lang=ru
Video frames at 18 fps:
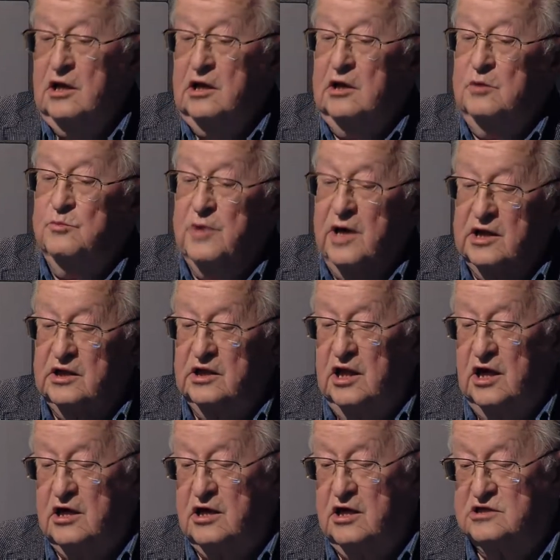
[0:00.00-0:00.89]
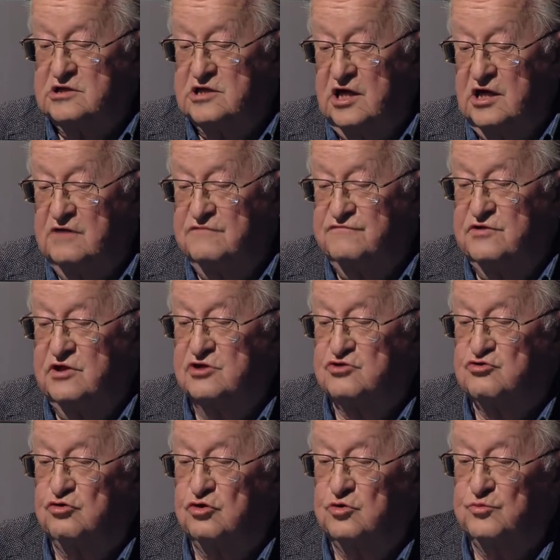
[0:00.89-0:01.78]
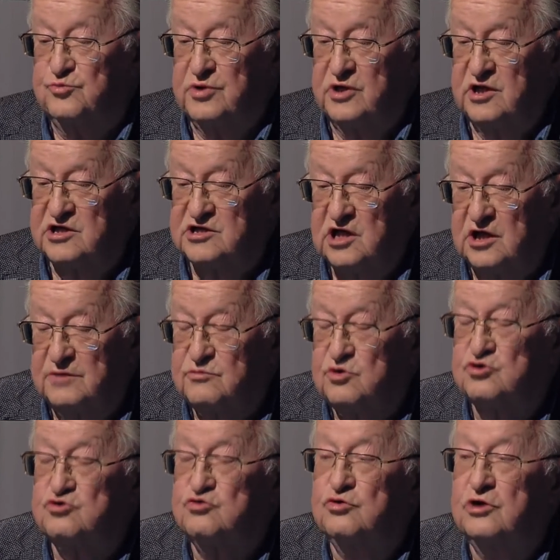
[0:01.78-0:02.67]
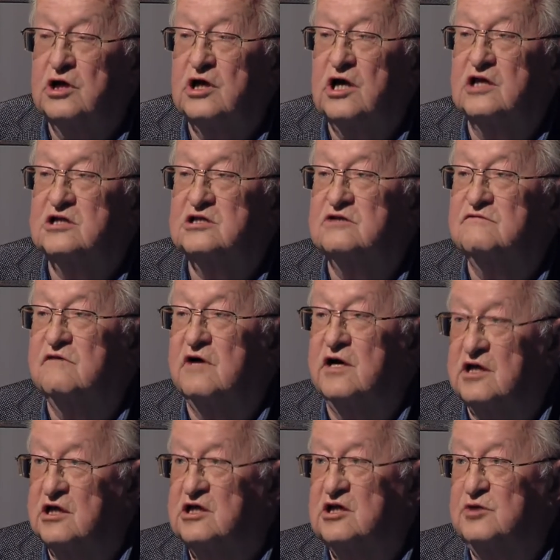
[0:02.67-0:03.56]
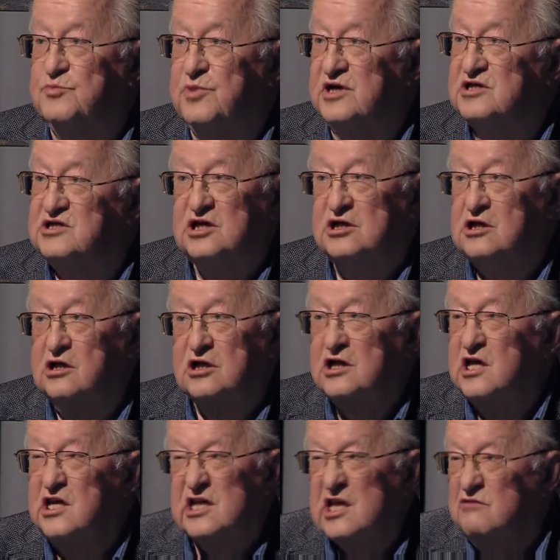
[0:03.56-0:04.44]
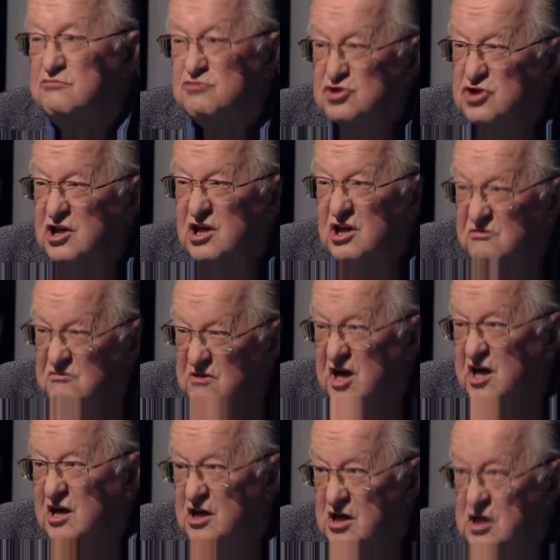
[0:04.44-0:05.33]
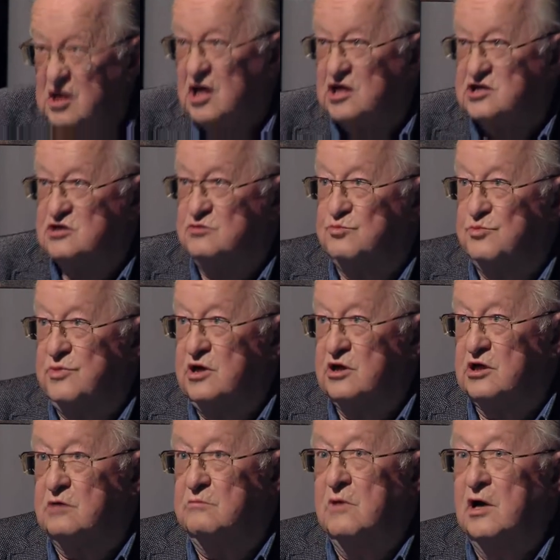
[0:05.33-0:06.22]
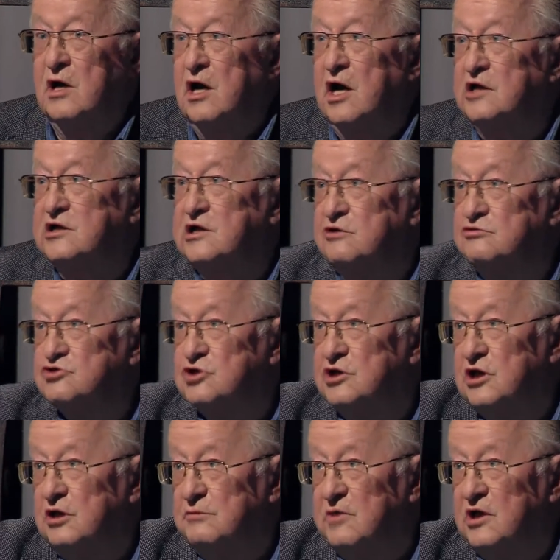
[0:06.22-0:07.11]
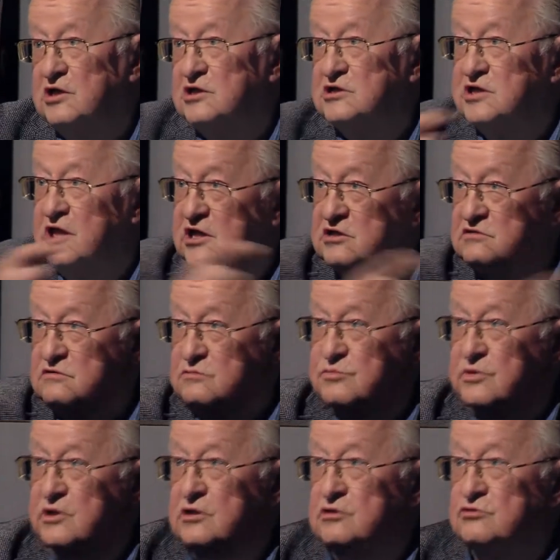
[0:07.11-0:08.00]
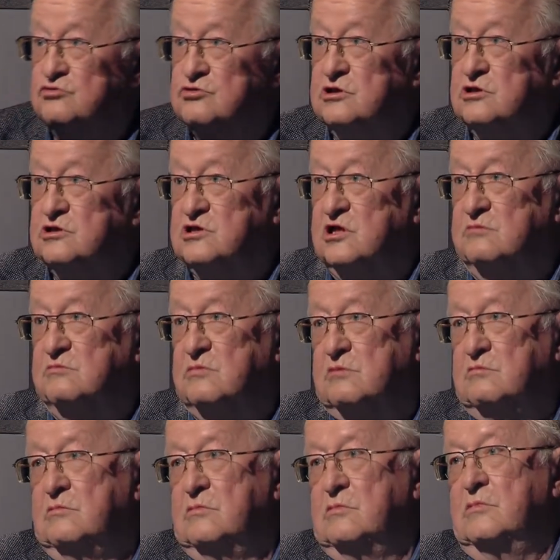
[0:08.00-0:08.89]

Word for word: и банки оказались в тяжелом положении, потому что у них отзывали депозиты не от того, что не верили нашим банкам, а от того, что им эти средства были нужны. Я вас почему